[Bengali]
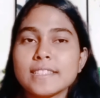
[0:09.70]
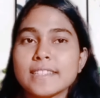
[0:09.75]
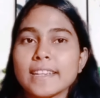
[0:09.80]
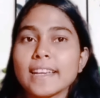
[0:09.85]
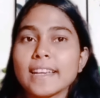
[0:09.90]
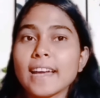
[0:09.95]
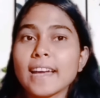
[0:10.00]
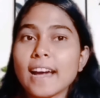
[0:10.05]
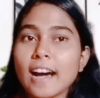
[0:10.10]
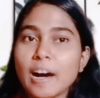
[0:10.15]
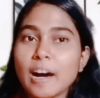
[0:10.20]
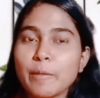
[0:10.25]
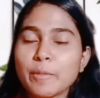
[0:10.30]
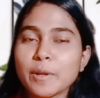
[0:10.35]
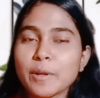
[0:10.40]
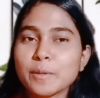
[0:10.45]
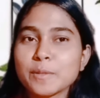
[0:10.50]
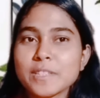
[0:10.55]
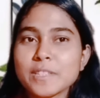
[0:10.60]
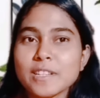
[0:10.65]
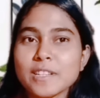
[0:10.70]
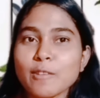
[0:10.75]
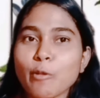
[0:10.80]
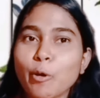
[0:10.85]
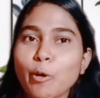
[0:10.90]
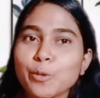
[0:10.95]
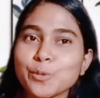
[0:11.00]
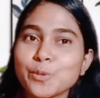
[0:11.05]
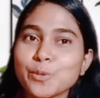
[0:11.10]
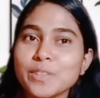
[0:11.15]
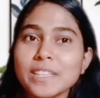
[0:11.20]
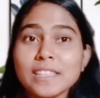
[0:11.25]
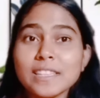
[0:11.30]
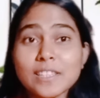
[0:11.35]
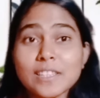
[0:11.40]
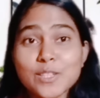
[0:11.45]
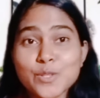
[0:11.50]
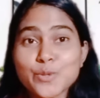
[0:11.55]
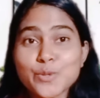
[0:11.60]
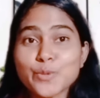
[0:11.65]
যে আমরা হচ্ছে কতদিন
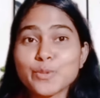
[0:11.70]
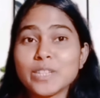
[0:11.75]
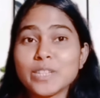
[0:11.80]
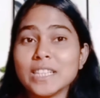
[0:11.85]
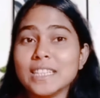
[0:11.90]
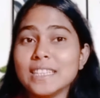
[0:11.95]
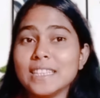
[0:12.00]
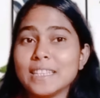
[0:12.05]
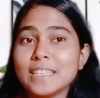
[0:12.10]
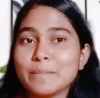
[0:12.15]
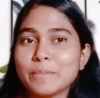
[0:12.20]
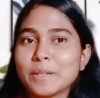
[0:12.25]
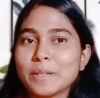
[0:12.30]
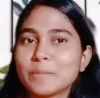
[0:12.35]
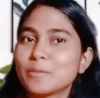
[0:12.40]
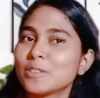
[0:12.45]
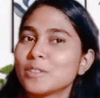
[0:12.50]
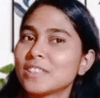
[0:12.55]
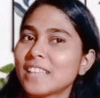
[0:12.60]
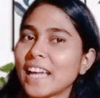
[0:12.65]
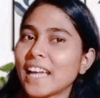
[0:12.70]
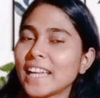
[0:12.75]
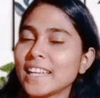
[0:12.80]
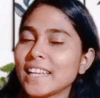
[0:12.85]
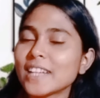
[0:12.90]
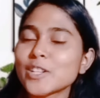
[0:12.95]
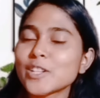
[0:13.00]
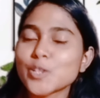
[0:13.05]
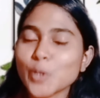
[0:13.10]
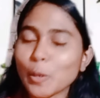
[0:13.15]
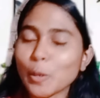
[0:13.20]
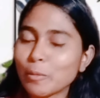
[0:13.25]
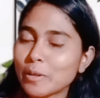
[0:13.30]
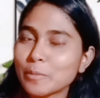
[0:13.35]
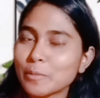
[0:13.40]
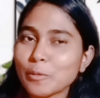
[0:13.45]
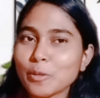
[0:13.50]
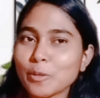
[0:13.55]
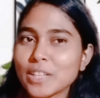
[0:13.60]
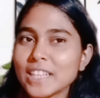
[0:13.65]
ছুটি নিতে পারবো তাই না
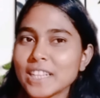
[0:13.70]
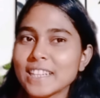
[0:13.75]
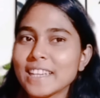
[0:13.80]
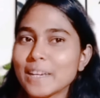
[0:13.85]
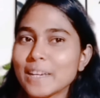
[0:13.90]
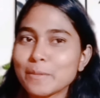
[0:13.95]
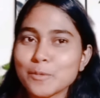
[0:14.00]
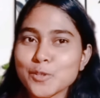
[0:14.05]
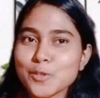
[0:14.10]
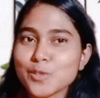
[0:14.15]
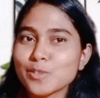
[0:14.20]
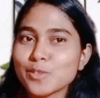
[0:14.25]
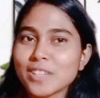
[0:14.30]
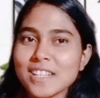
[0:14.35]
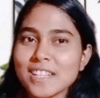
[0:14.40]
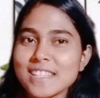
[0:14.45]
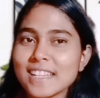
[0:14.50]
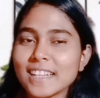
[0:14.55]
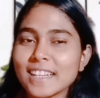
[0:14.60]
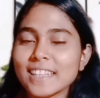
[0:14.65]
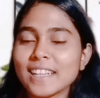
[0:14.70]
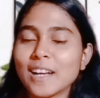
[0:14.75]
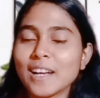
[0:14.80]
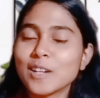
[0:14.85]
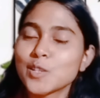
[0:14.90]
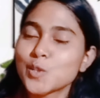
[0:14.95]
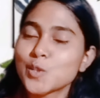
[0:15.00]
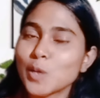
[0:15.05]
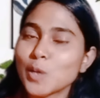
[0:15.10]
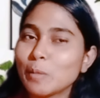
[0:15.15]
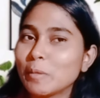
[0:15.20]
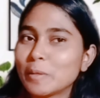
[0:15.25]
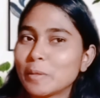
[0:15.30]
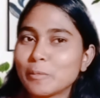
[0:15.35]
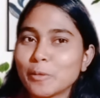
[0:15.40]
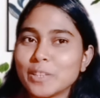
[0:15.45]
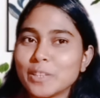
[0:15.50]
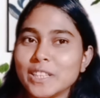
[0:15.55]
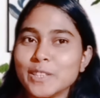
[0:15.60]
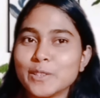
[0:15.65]
সবার মনেই কি এই প্রশ্নটা জাগে না সবার
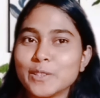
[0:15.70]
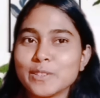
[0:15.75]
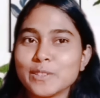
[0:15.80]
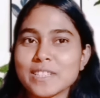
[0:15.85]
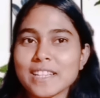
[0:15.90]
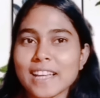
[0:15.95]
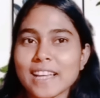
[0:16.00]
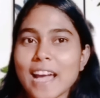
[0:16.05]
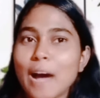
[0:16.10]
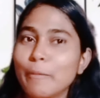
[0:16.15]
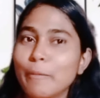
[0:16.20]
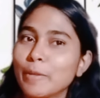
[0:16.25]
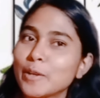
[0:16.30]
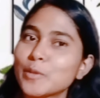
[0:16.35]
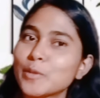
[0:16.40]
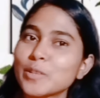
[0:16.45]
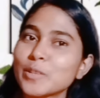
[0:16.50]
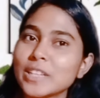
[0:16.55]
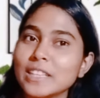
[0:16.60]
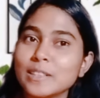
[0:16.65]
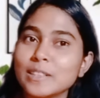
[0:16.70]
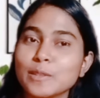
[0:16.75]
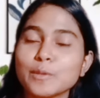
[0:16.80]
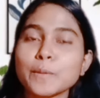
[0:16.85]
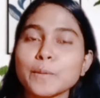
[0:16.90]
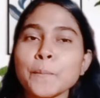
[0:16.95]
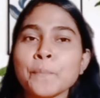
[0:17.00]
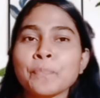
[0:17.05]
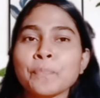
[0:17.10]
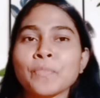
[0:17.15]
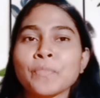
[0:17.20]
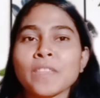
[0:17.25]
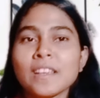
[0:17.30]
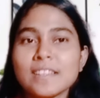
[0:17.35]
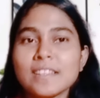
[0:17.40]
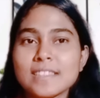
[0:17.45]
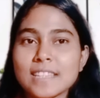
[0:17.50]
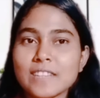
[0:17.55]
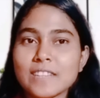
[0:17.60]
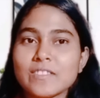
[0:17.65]
মনেই তো জাগে আমারও কিন্তু
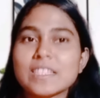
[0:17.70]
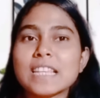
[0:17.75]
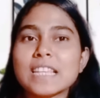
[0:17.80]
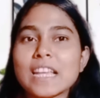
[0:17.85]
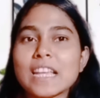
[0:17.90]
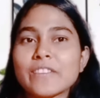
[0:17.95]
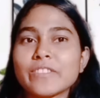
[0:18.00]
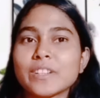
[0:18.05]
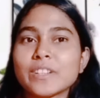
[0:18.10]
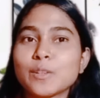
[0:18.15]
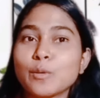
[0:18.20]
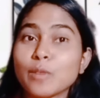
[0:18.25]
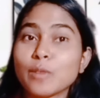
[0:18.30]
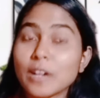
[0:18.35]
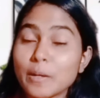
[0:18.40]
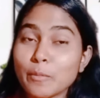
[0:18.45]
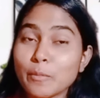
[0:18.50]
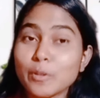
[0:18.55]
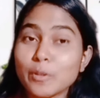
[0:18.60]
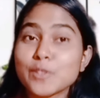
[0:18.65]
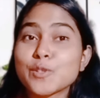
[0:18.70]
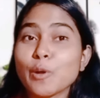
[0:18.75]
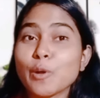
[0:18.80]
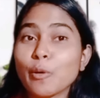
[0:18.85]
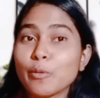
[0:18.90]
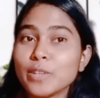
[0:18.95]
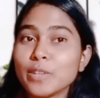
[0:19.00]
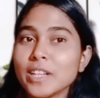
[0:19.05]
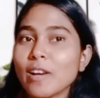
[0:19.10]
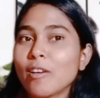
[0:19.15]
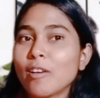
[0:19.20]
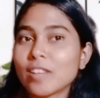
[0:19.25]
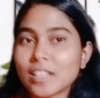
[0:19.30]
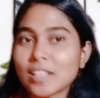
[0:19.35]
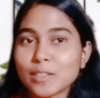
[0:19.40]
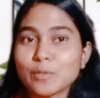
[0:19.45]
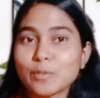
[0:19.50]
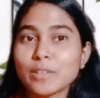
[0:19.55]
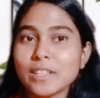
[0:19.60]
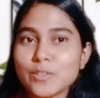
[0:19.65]
সার্ভিস লাইফে ঢোকার পর যখনই
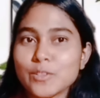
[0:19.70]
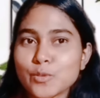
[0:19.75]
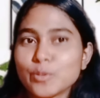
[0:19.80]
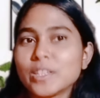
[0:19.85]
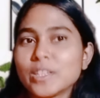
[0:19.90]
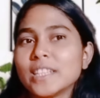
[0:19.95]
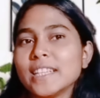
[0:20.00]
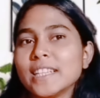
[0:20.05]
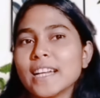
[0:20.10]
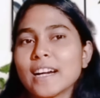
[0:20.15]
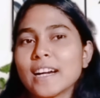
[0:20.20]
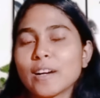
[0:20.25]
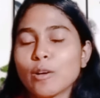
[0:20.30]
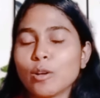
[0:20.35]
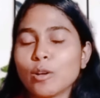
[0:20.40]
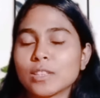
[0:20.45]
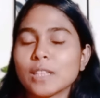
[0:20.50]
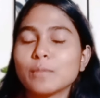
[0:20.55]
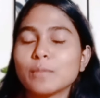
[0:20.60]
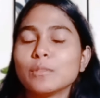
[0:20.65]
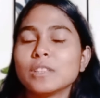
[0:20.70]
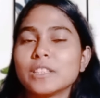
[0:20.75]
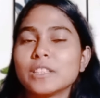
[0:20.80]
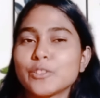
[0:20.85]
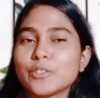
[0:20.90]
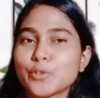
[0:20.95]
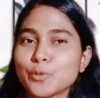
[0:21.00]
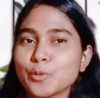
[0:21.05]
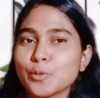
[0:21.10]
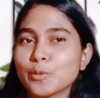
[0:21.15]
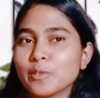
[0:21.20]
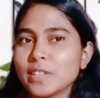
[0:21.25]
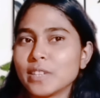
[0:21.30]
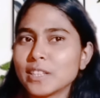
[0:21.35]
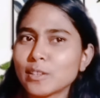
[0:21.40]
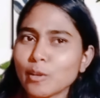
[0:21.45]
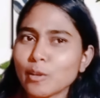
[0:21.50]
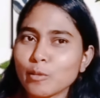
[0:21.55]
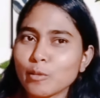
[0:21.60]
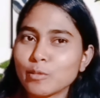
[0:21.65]
হঠাৎ করে ছুটি নিয়ে কথা বলতে শুরু
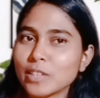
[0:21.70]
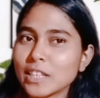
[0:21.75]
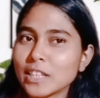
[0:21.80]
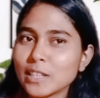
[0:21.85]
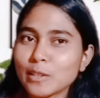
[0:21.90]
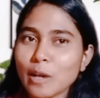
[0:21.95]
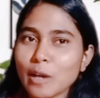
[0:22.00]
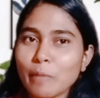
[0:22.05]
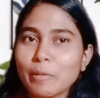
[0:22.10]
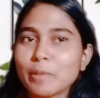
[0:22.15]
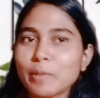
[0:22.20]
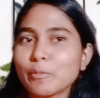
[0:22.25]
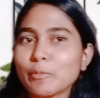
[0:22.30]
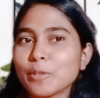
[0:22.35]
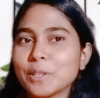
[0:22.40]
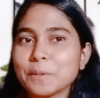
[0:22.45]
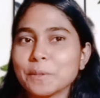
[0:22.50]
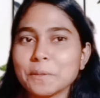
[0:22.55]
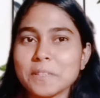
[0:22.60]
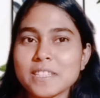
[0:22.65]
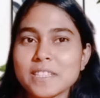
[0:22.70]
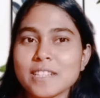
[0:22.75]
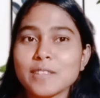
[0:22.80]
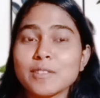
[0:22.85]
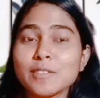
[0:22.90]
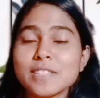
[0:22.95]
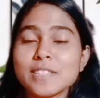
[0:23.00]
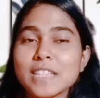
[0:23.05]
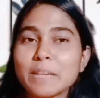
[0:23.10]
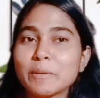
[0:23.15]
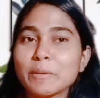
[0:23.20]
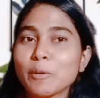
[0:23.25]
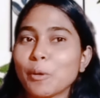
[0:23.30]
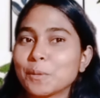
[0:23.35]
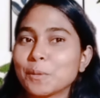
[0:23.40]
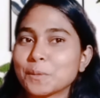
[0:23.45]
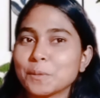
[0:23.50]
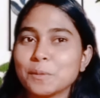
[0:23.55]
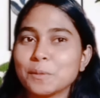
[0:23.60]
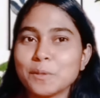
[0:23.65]
করলেন তখন কিন্তু আমার মনে হয়েছিল যে আমি
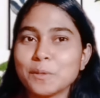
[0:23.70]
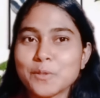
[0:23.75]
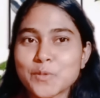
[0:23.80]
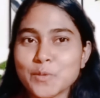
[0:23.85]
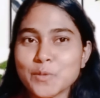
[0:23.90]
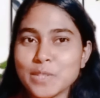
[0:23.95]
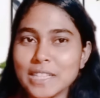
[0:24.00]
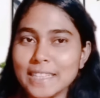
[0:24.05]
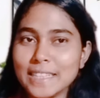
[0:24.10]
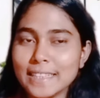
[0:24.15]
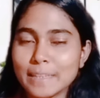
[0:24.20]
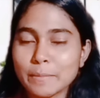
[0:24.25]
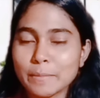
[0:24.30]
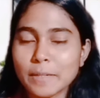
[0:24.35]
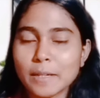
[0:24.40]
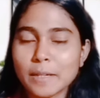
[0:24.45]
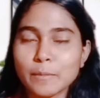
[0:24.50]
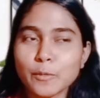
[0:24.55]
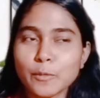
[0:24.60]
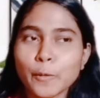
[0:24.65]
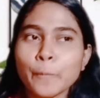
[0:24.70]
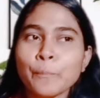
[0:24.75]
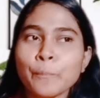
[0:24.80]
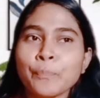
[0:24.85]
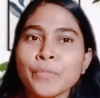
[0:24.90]
কতগুলো ছুটি নিতে পারবো